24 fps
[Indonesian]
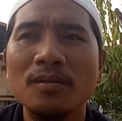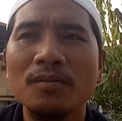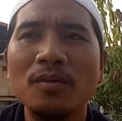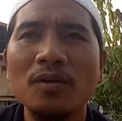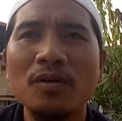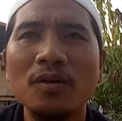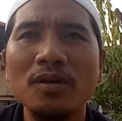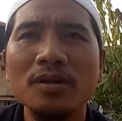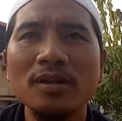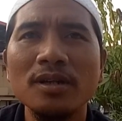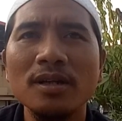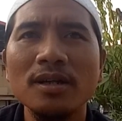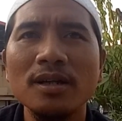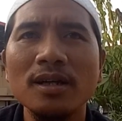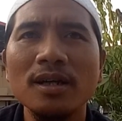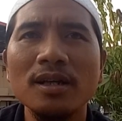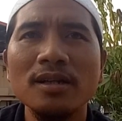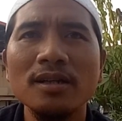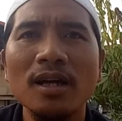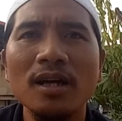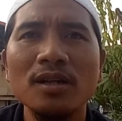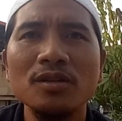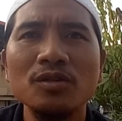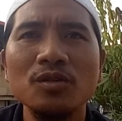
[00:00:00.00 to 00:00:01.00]
pokoknya
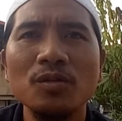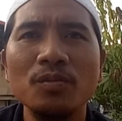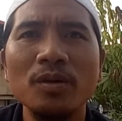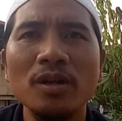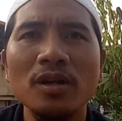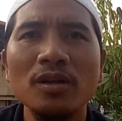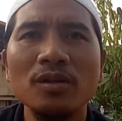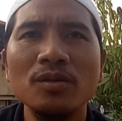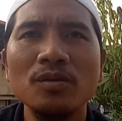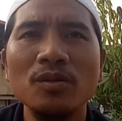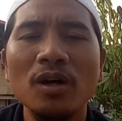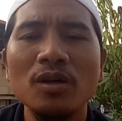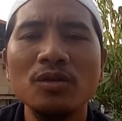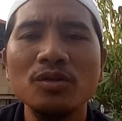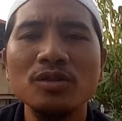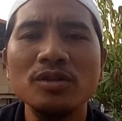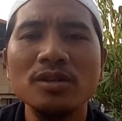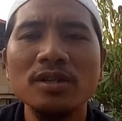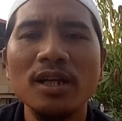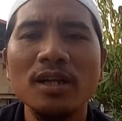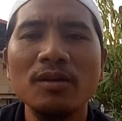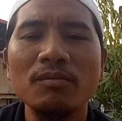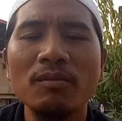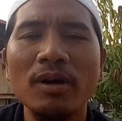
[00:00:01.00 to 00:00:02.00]
kerjaan supir itu
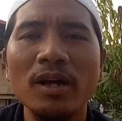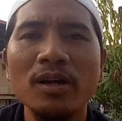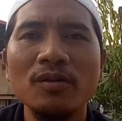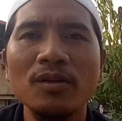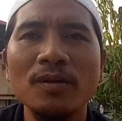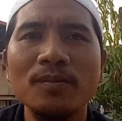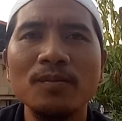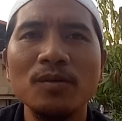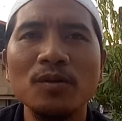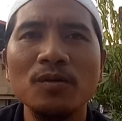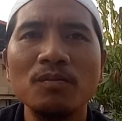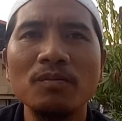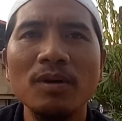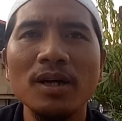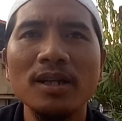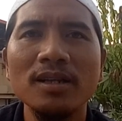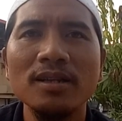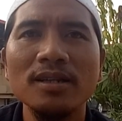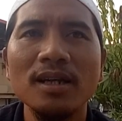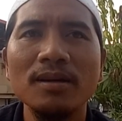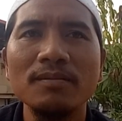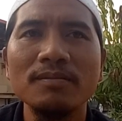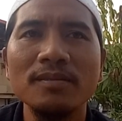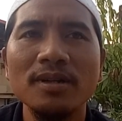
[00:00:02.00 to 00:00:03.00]
harus standby
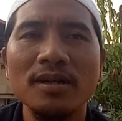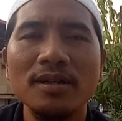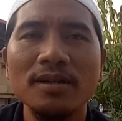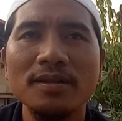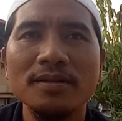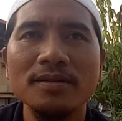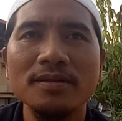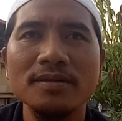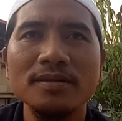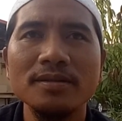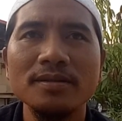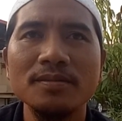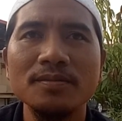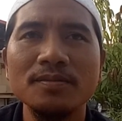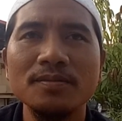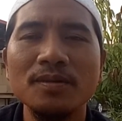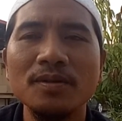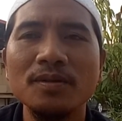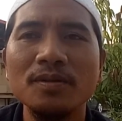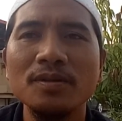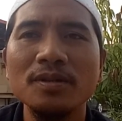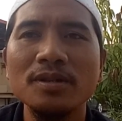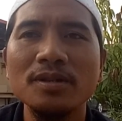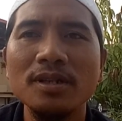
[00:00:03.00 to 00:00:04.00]
24 jam ya
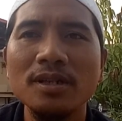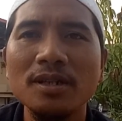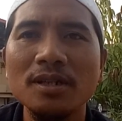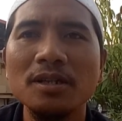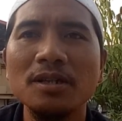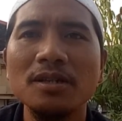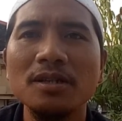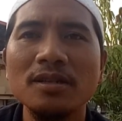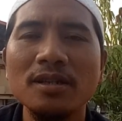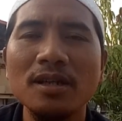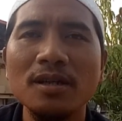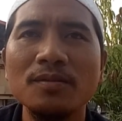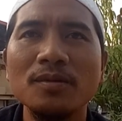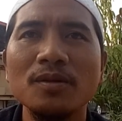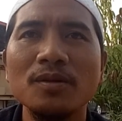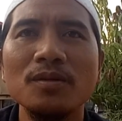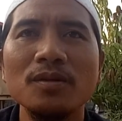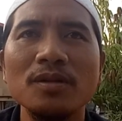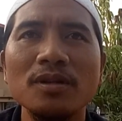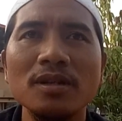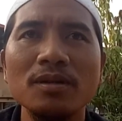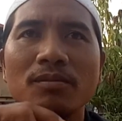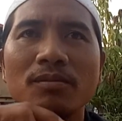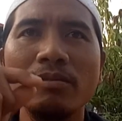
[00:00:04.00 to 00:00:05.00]
pokoknya kita
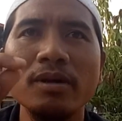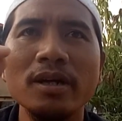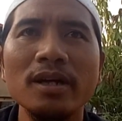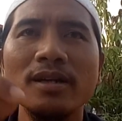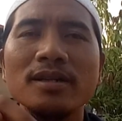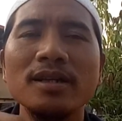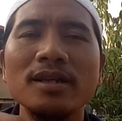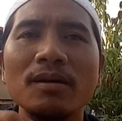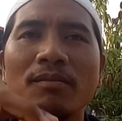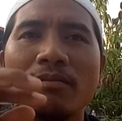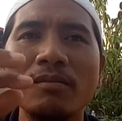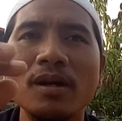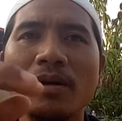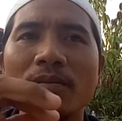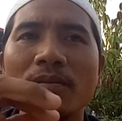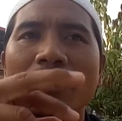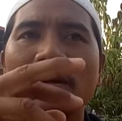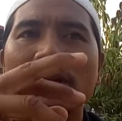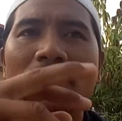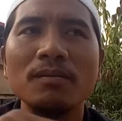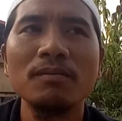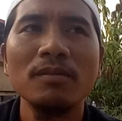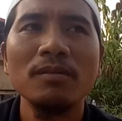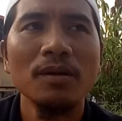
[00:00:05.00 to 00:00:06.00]
mau di bel jam
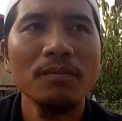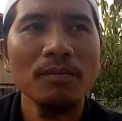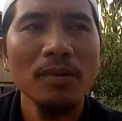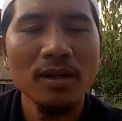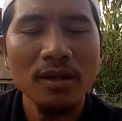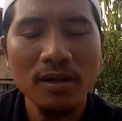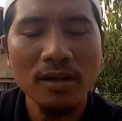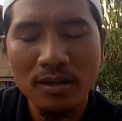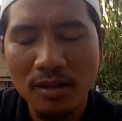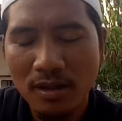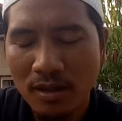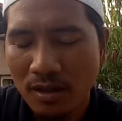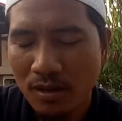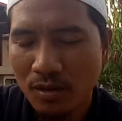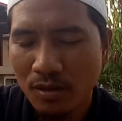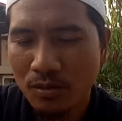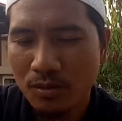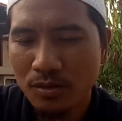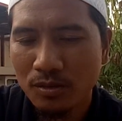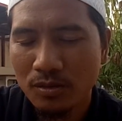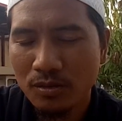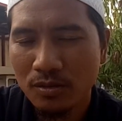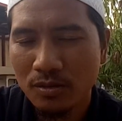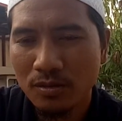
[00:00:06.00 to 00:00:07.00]
berapa jam berapa kita
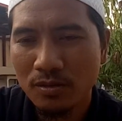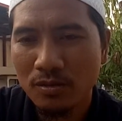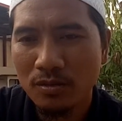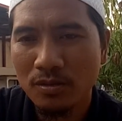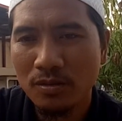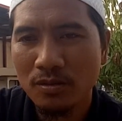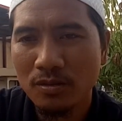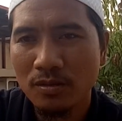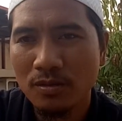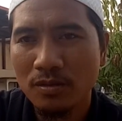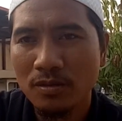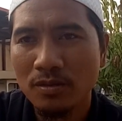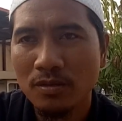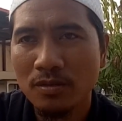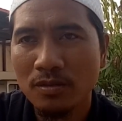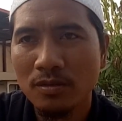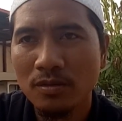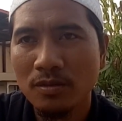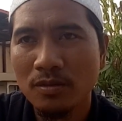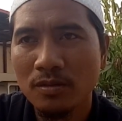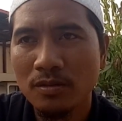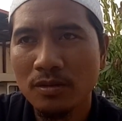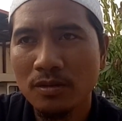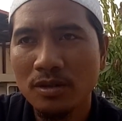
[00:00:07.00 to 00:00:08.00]
harus
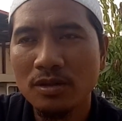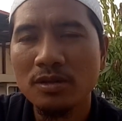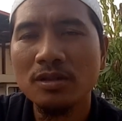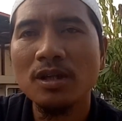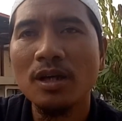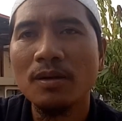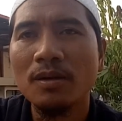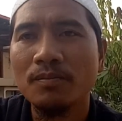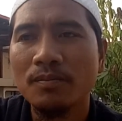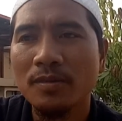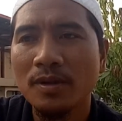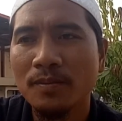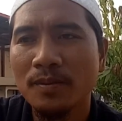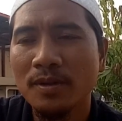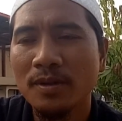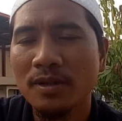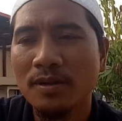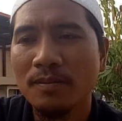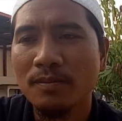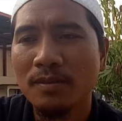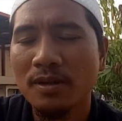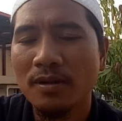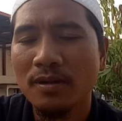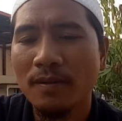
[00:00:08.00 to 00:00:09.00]
siap
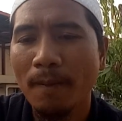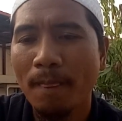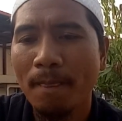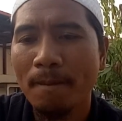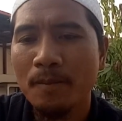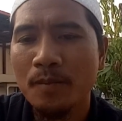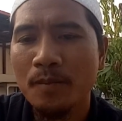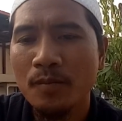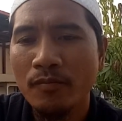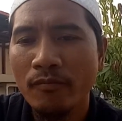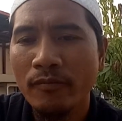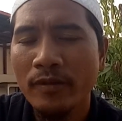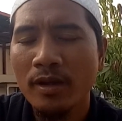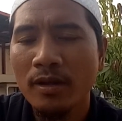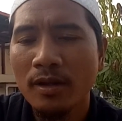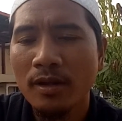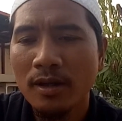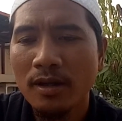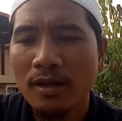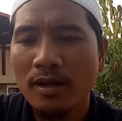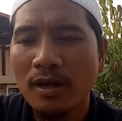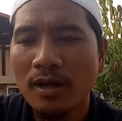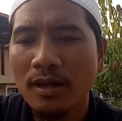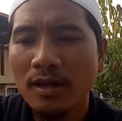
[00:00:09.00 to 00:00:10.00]
teman-teman
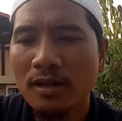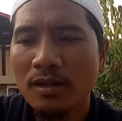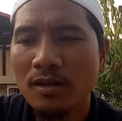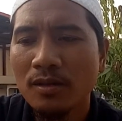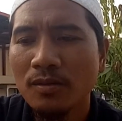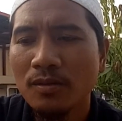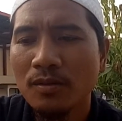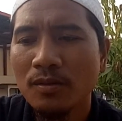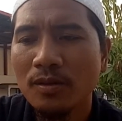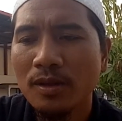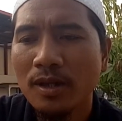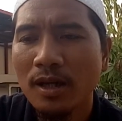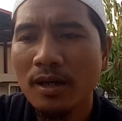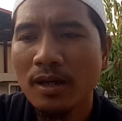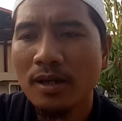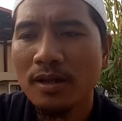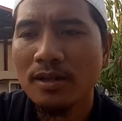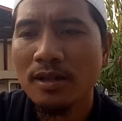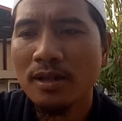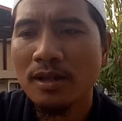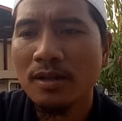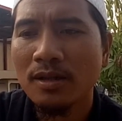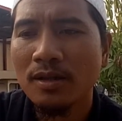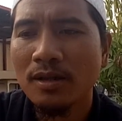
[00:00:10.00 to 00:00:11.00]
nah gitu
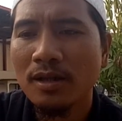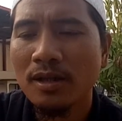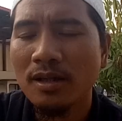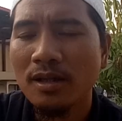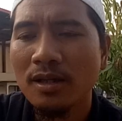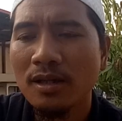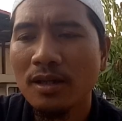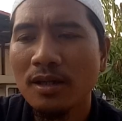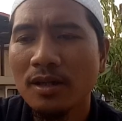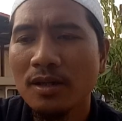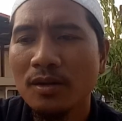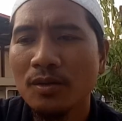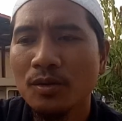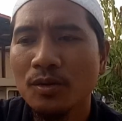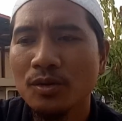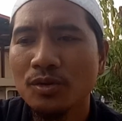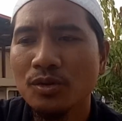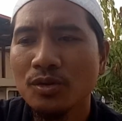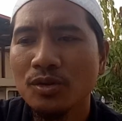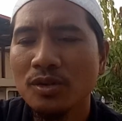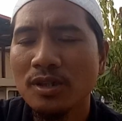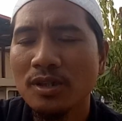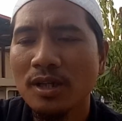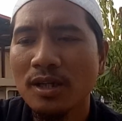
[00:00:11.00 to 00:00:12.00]
ya ini
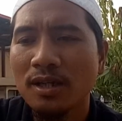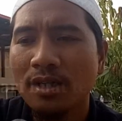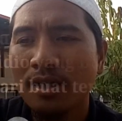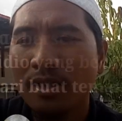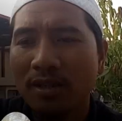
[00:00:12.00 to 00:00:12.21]
khusus yang